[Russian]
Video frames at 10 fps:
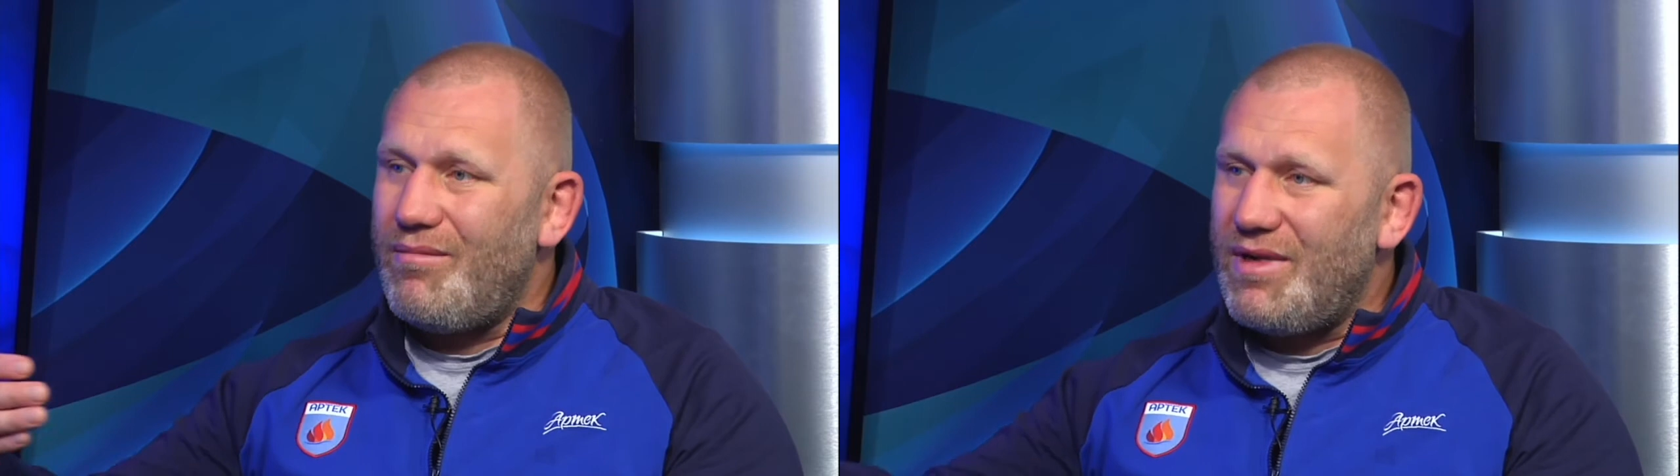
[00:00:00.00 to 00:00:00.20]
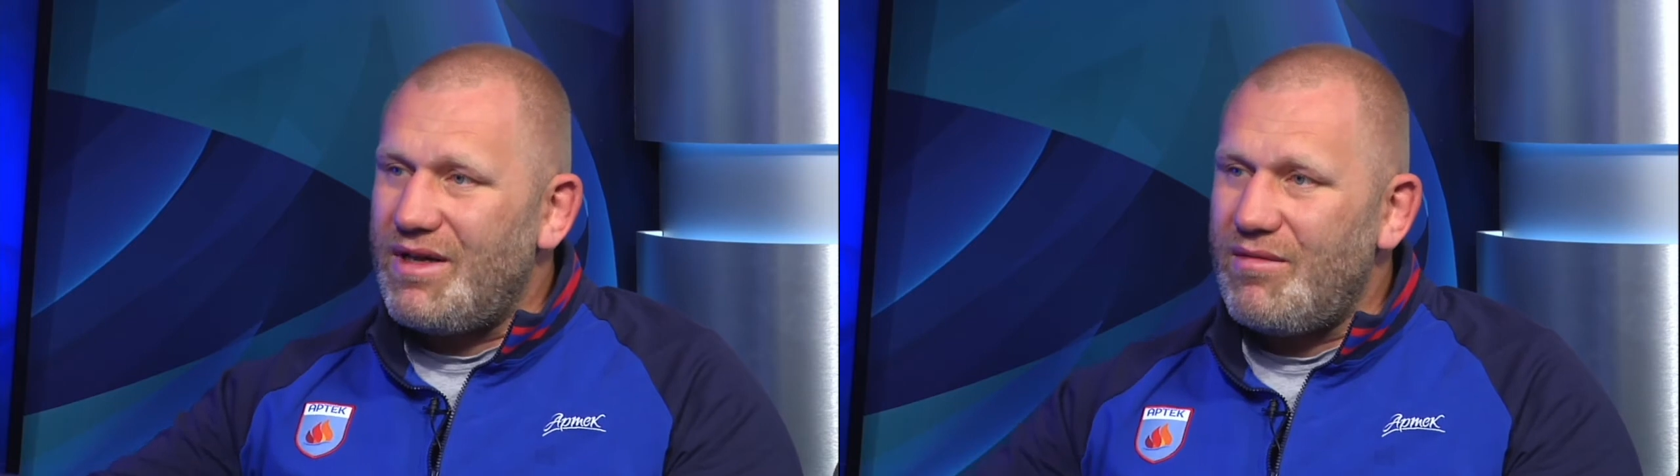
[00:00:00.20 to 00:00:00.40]

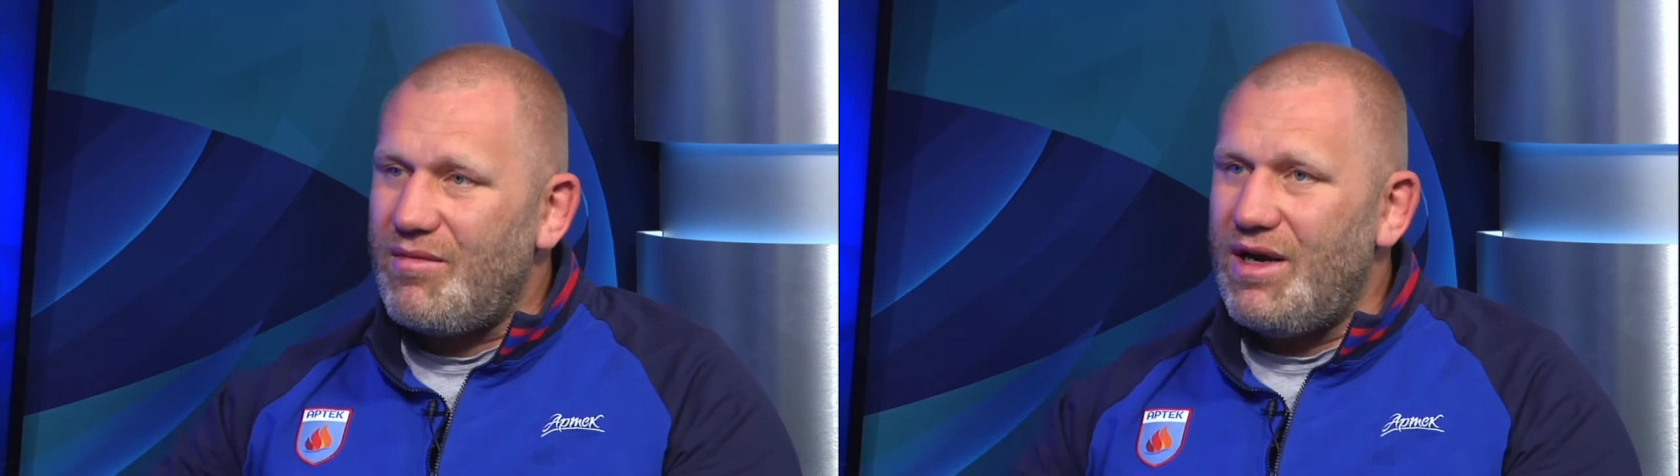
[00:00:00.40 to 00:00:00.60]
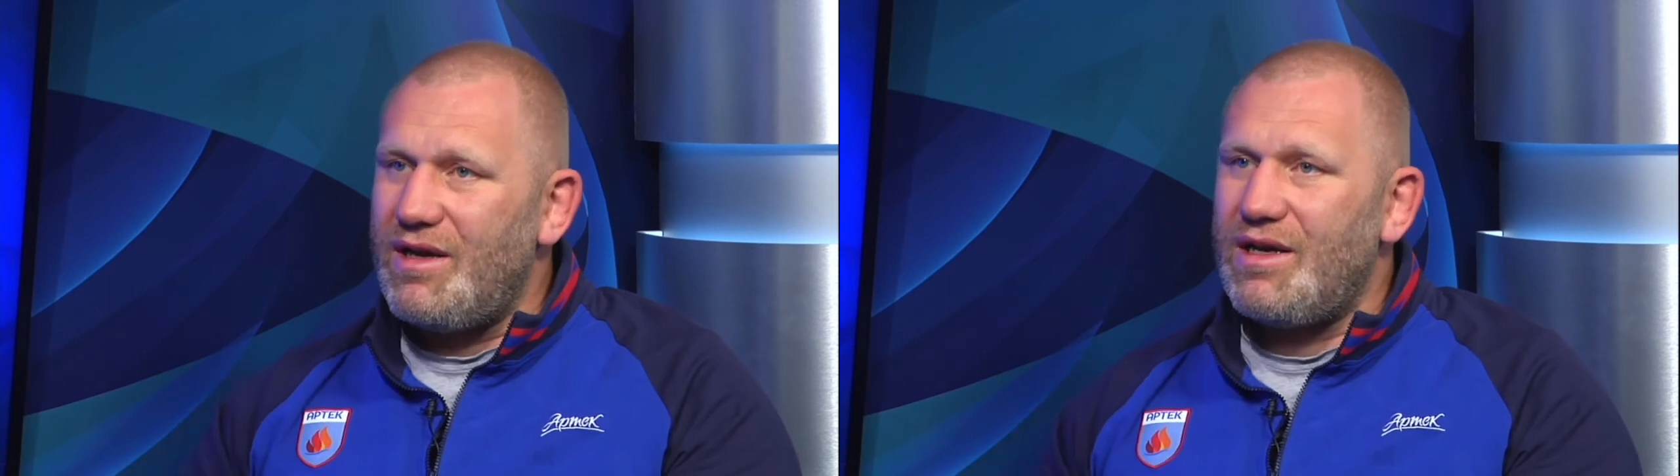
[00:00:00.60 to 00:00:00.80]

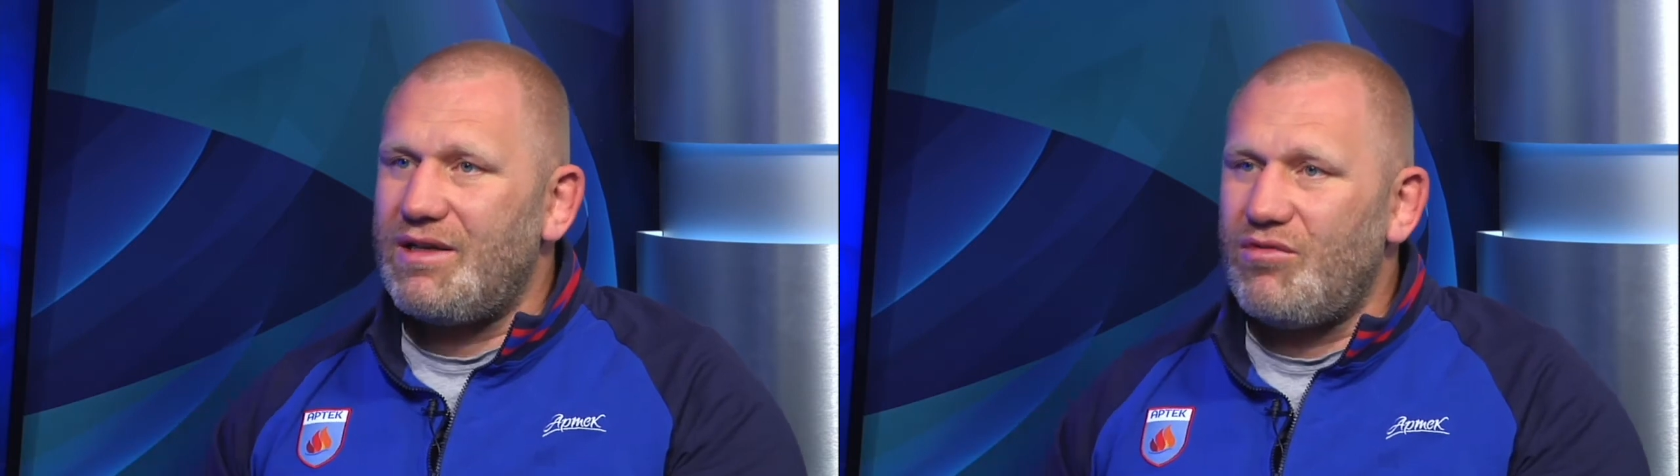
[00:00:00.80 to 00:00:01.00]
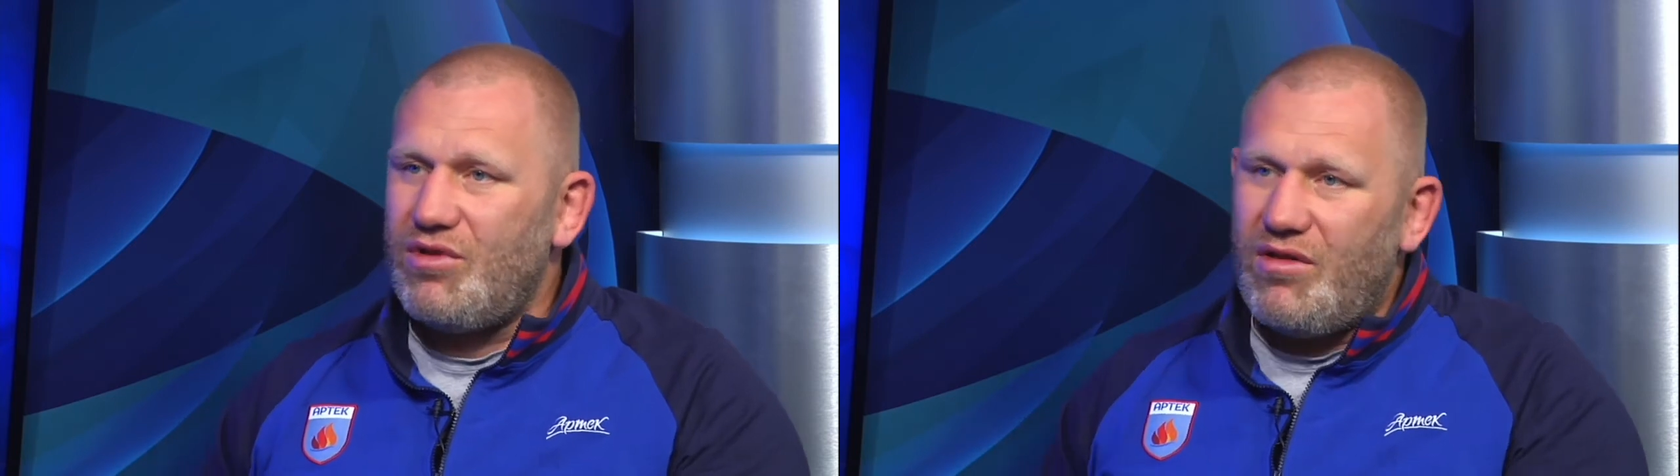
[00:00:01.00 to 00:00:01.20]
максимально
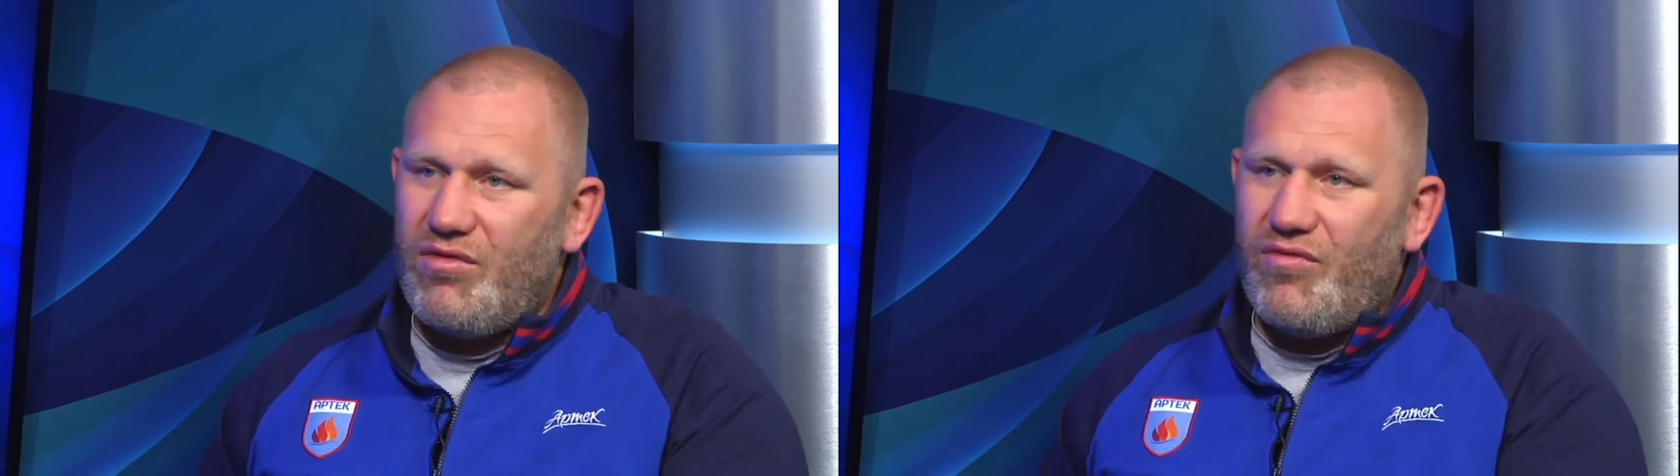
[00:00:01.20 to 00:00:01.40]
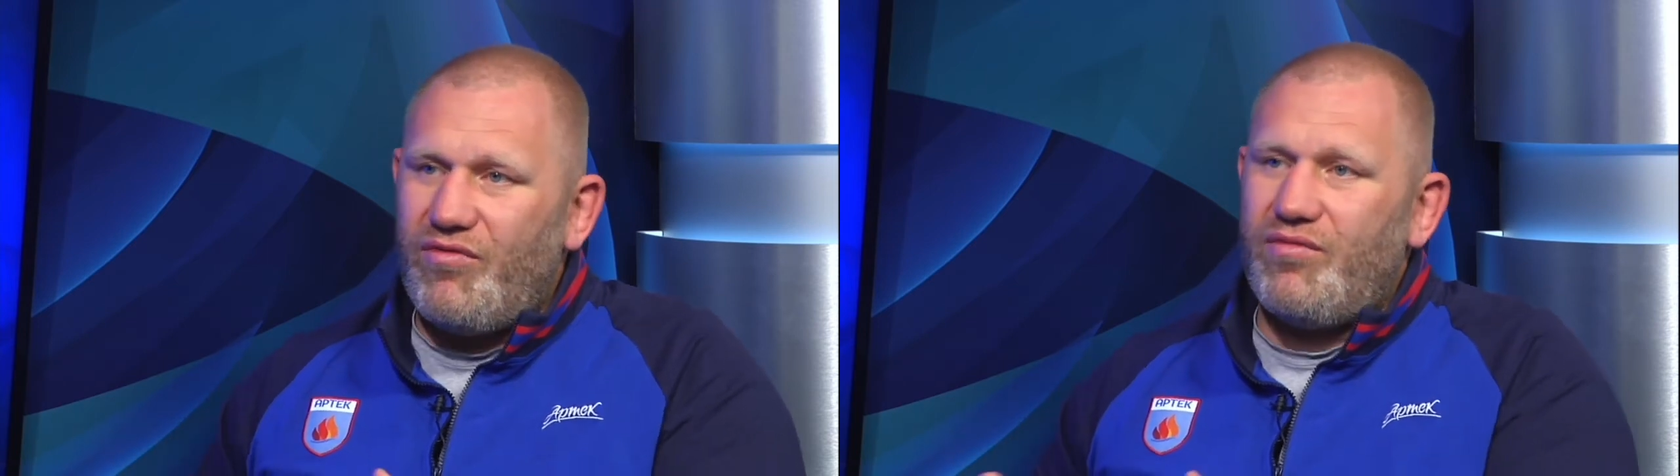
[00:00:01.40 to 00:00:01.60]
как-то вот
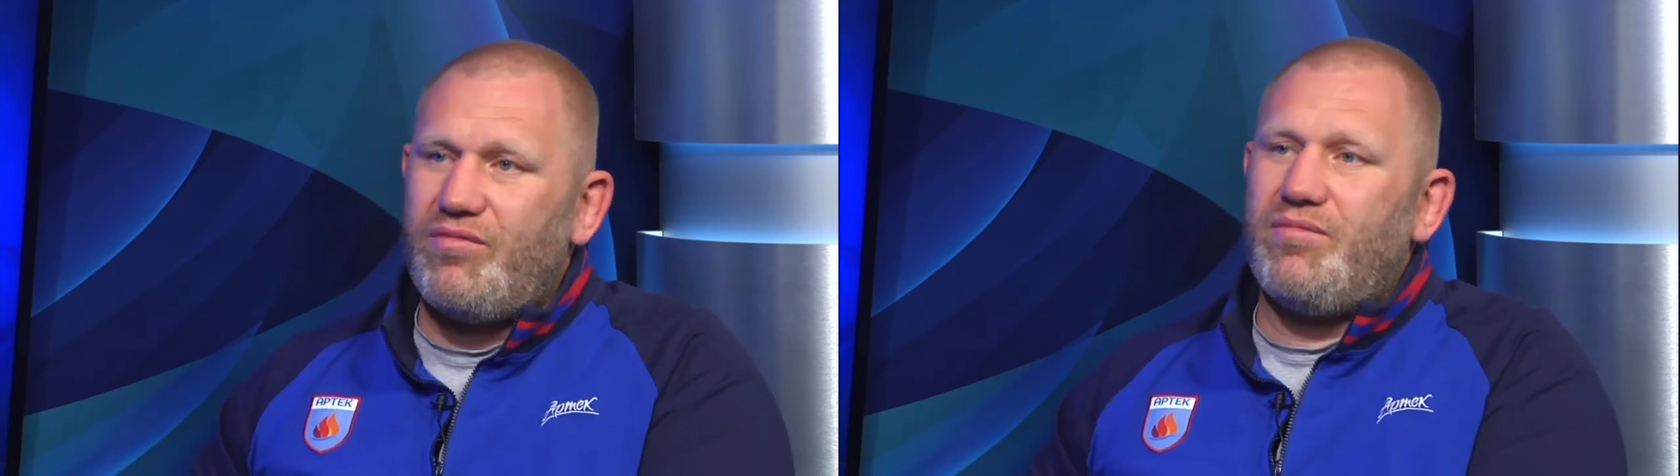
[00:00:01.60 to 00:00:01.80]
это все